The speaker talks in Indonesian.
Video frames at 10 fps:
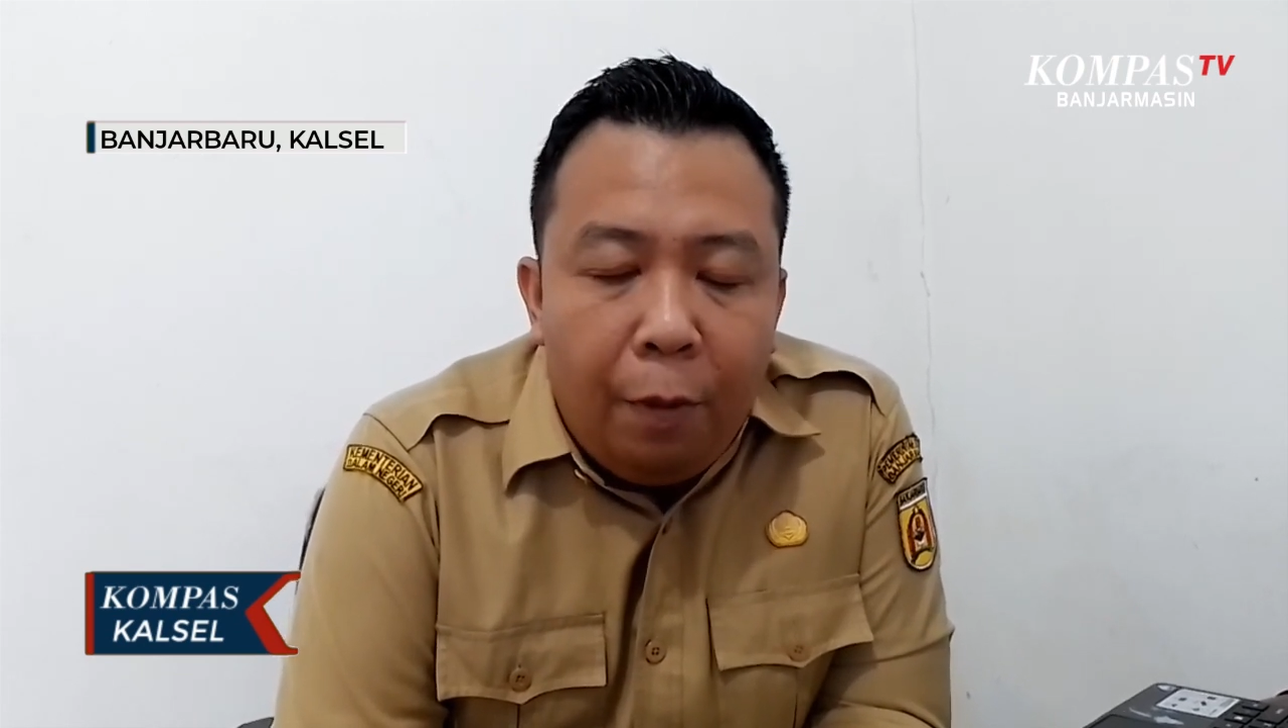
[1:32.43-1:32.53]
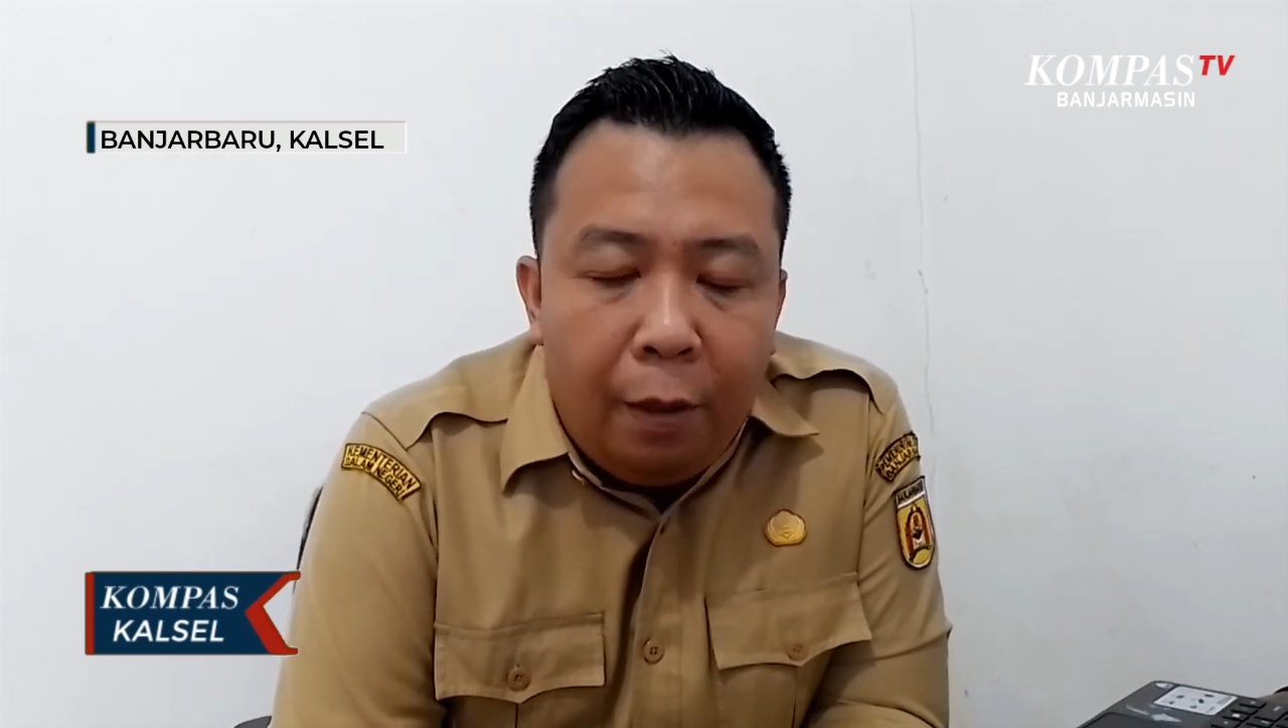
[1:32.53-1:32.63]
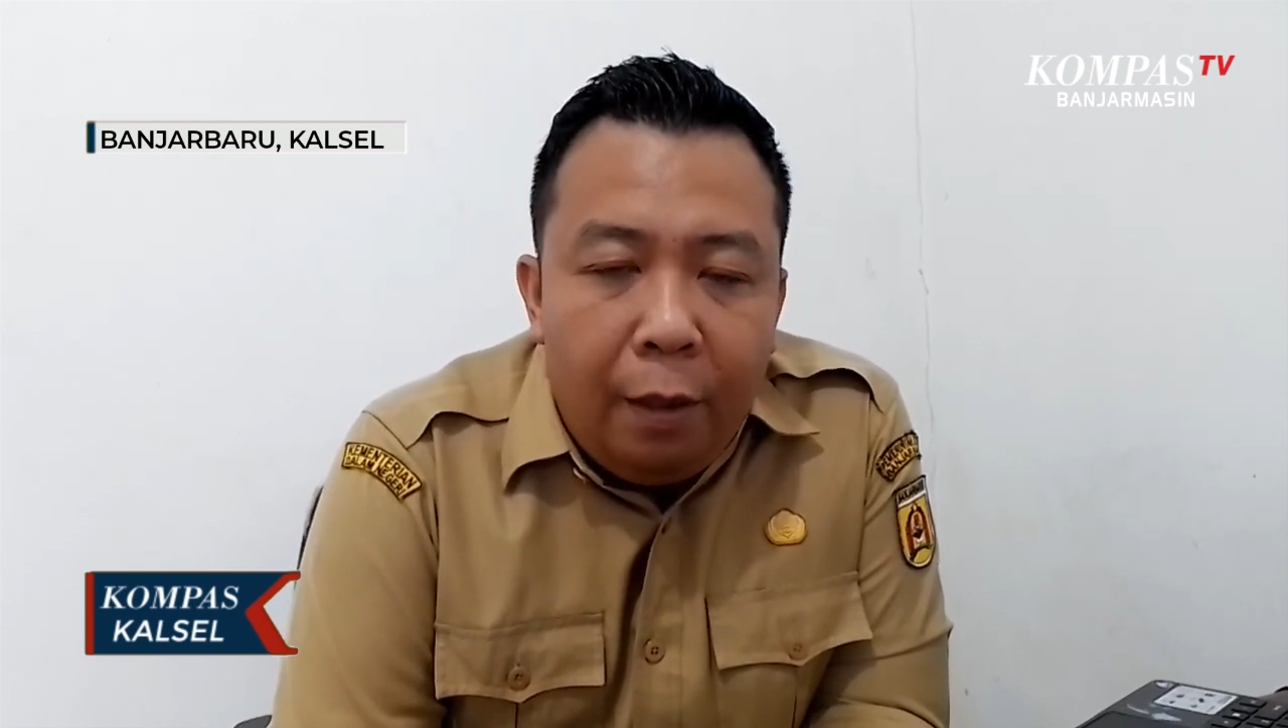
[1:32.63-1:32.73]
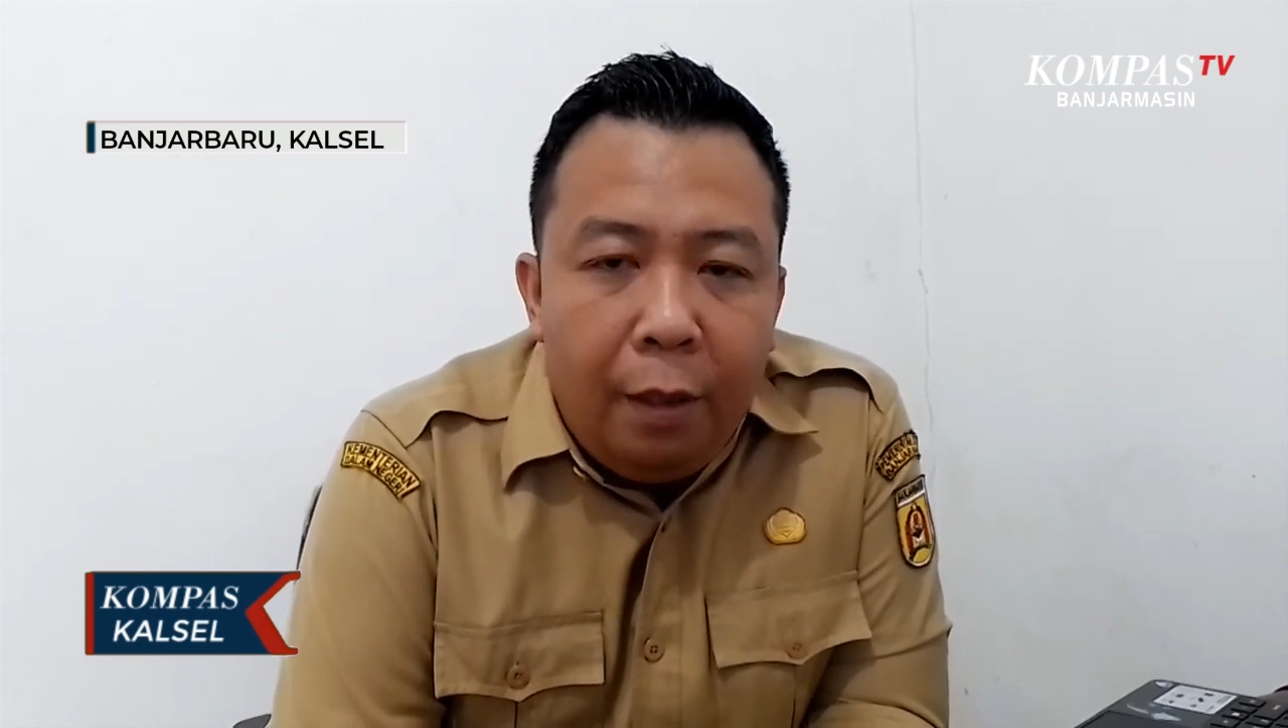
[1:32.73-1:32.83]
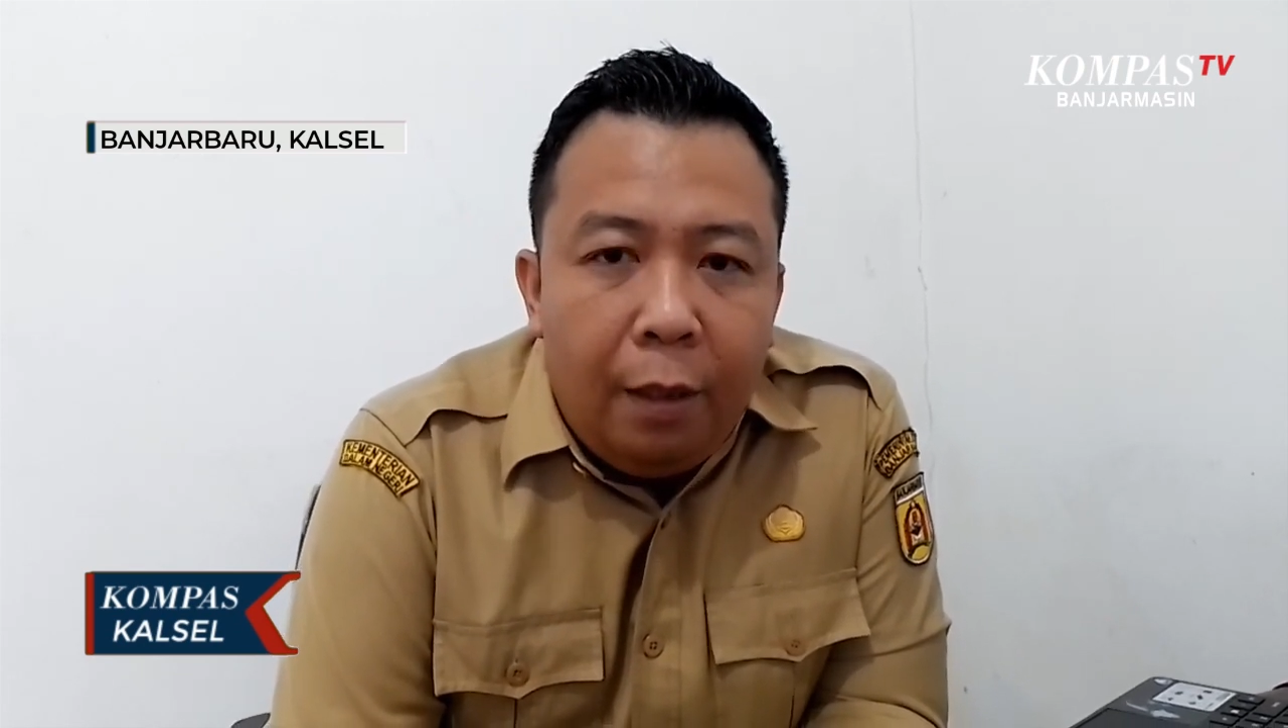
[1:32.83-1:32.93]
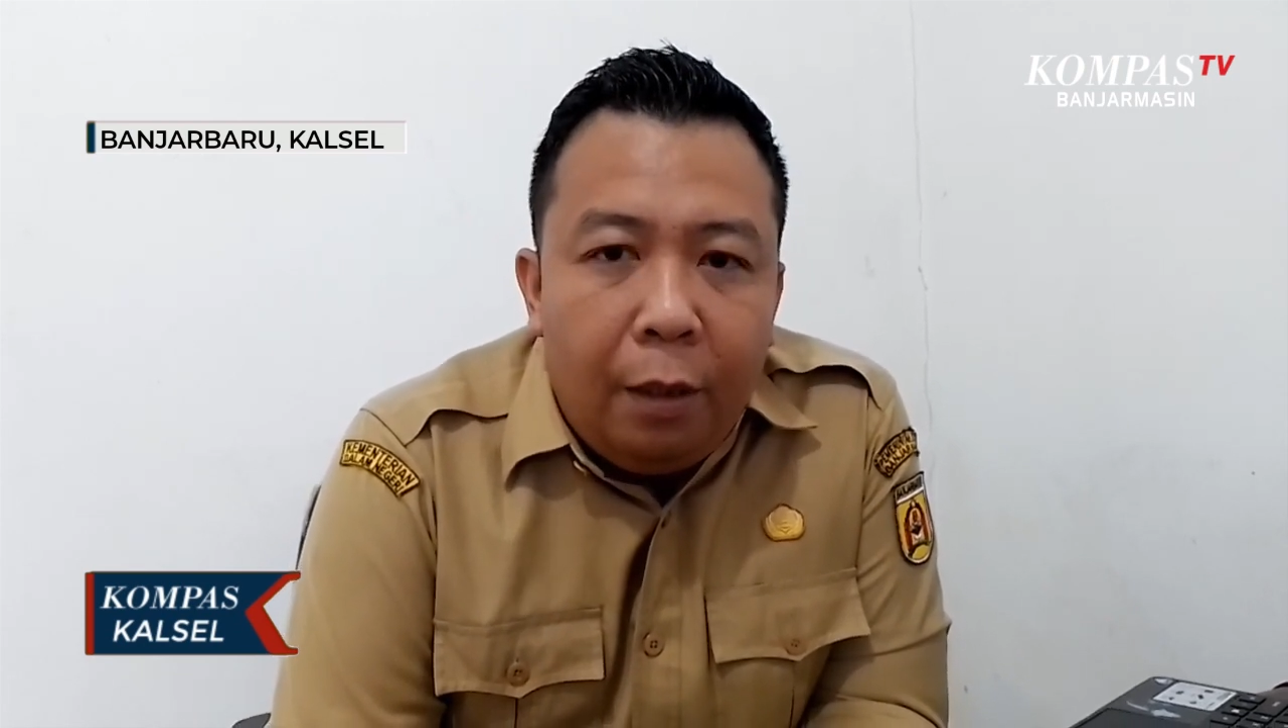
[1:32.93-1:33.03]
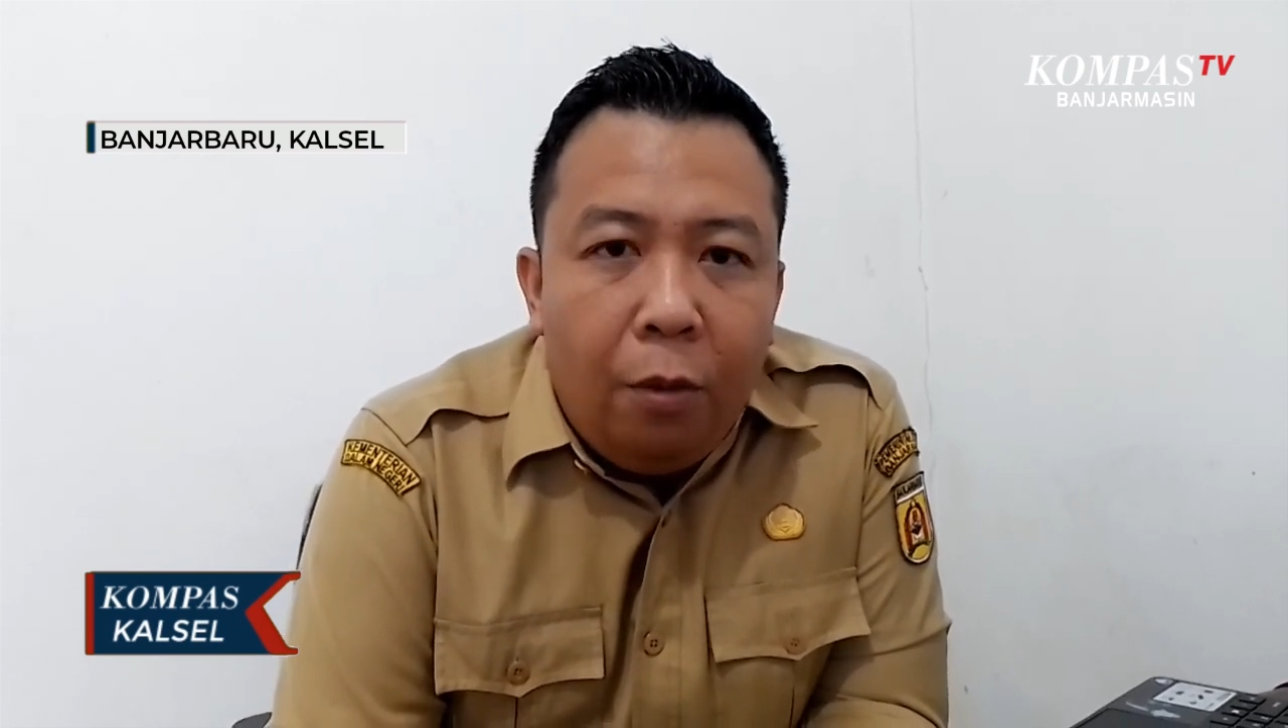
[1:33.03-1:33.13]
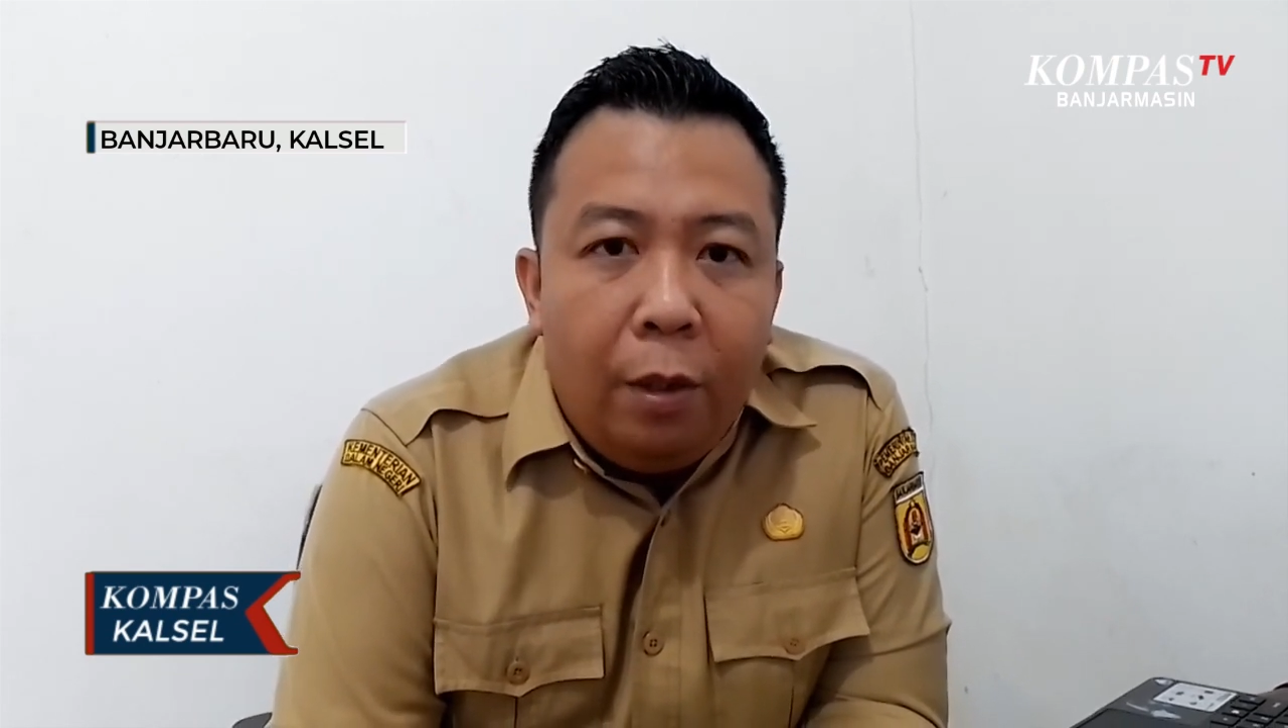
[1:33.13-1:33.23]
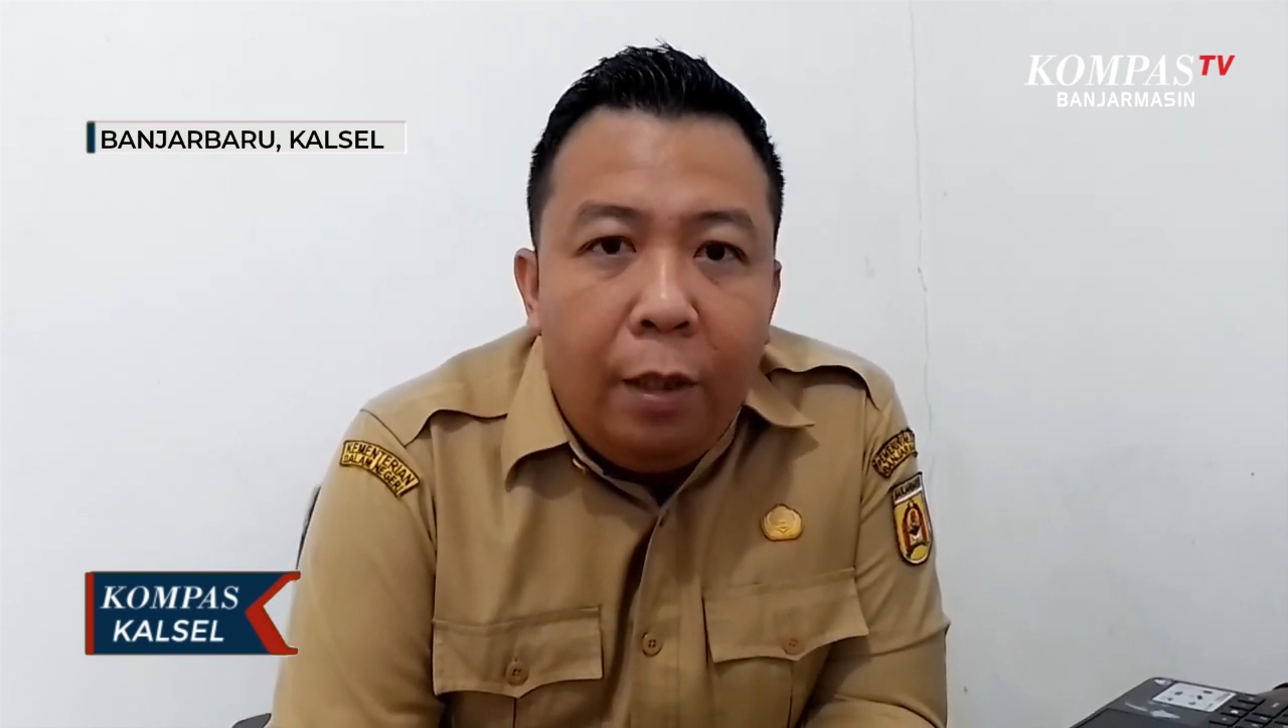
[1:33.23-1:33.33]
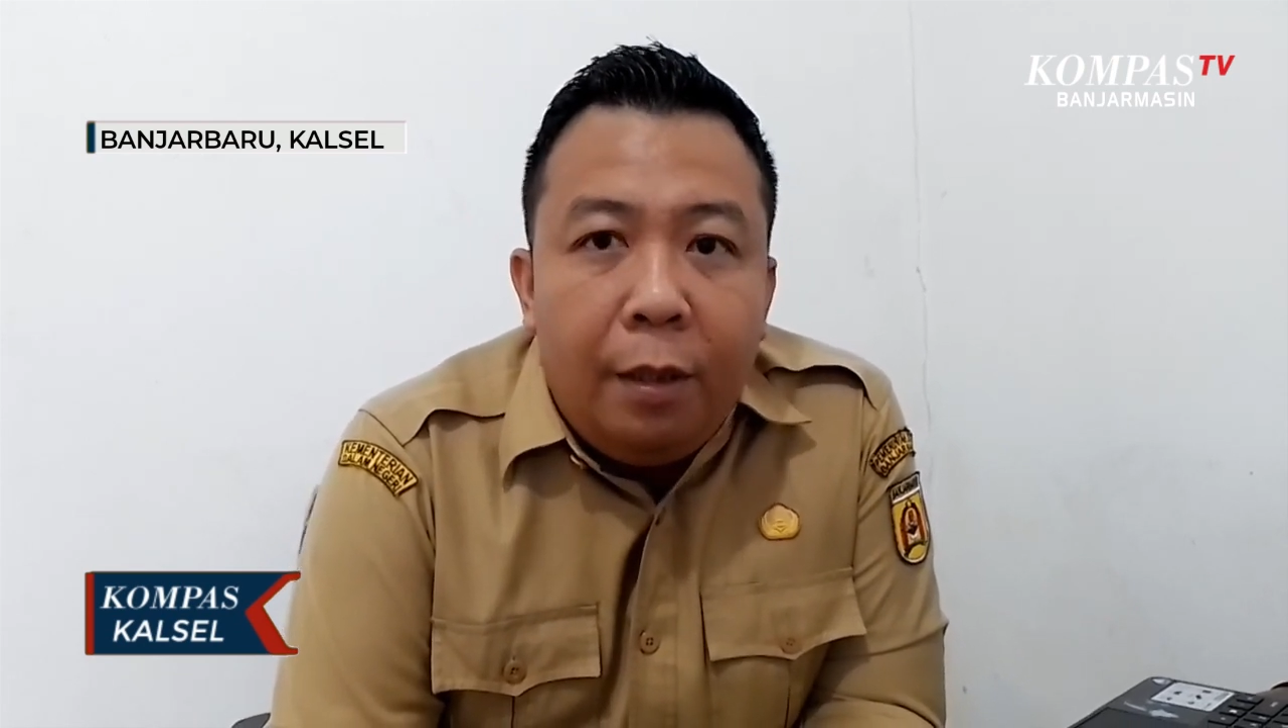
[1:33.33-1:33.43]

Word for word: ini kategorinya